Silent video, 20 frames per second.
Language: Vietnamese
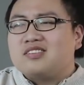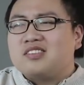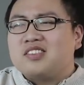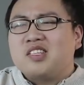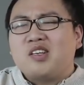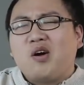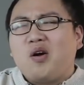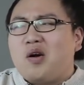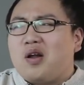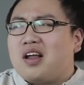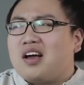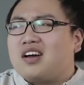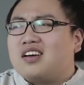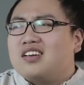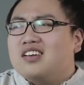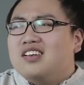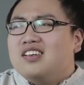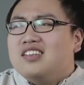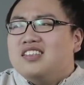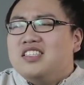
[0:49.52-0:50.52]
nó gọi là
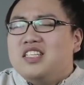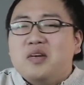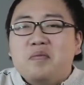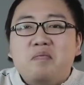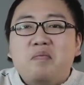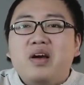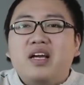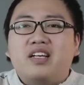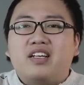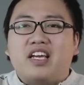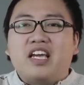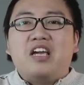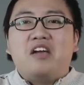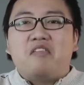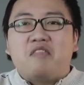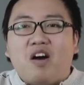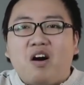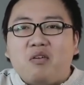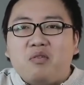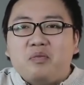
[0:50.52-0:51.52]
như mình
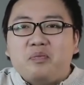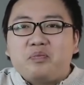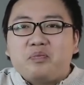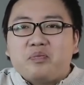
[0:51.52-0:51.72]
kỳ vọng